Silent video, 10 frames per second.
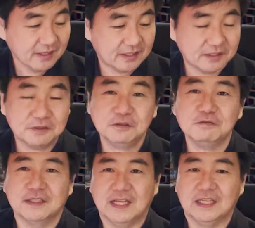結局
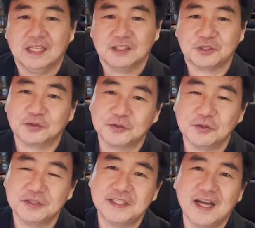はねちょっ
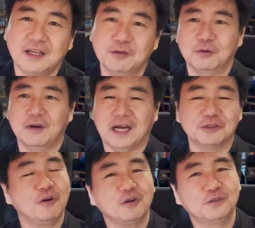としたこう
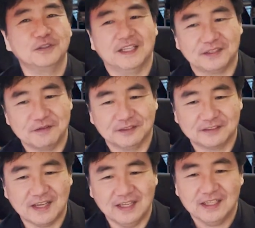アドホックなって言います
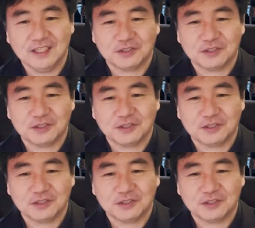か